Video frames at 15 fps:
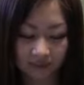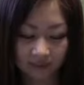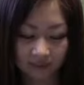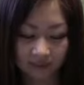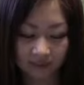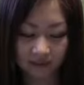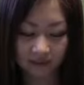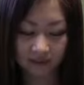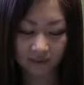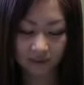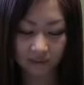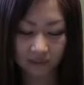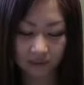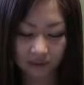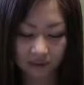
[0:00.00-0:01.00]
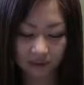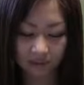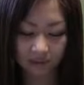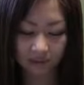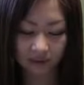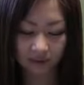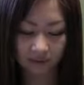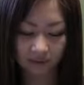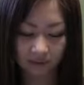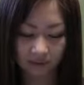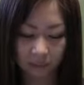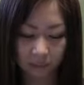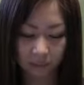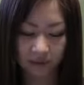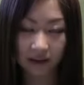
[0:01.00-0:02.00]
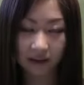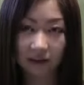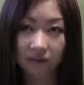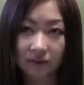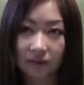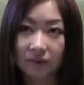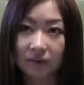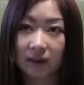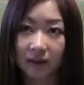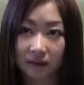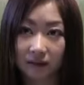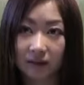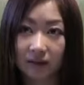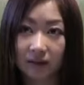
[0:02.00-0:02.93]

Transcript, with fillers: 金曜日やったらどうなんやろなまだ人少ないか